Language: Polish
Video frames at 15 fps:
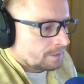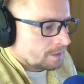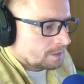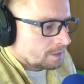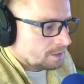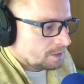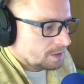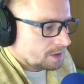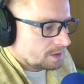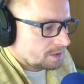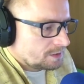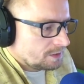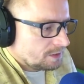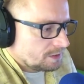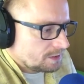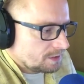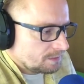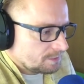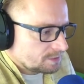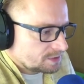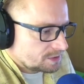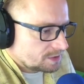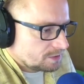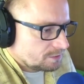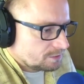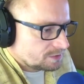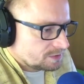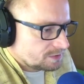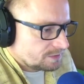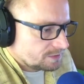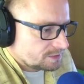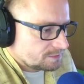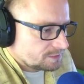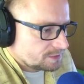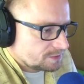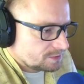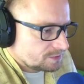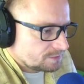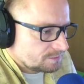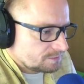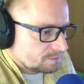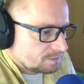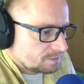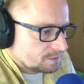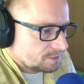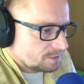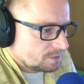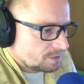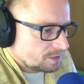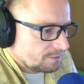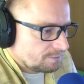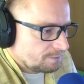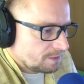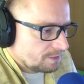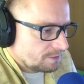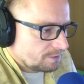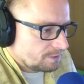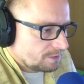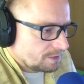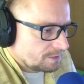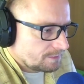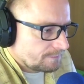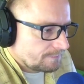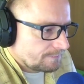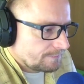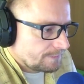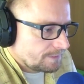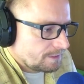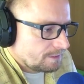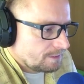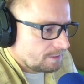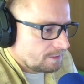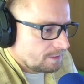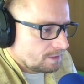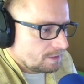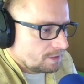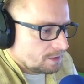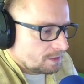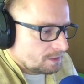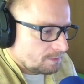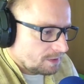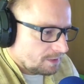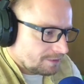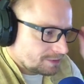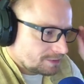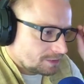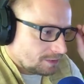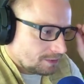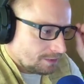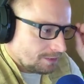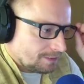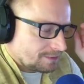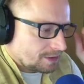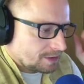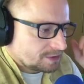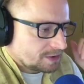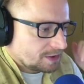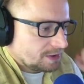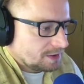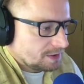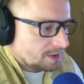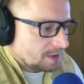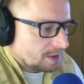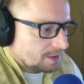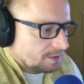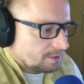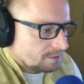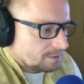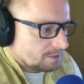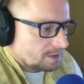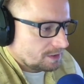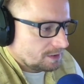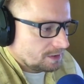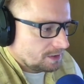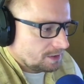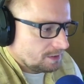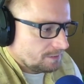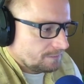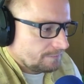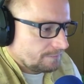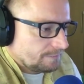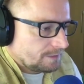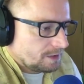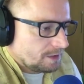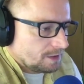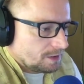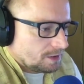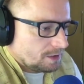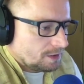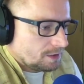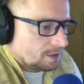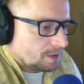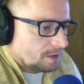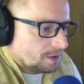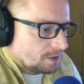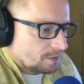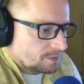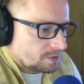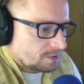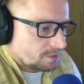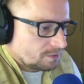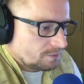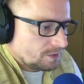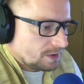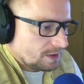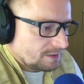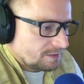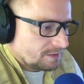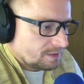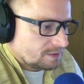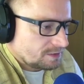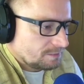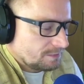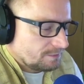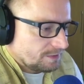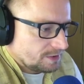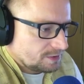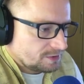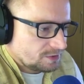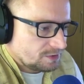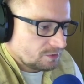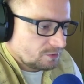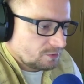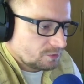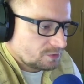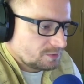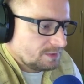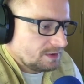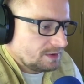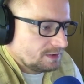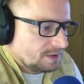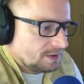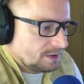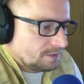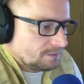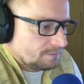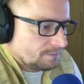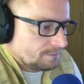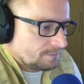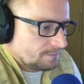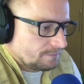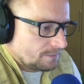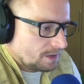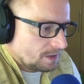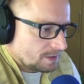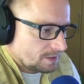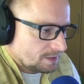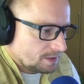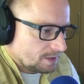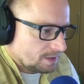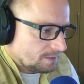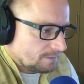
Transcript: Nikt inny nie może tego uczyć w naszym życiu. Gurudev pokazuje, ponieważ on jest także Kinkario Radiki i, i on przygotowuje nas, żeby wejść do służby Radiki, dla Radiki.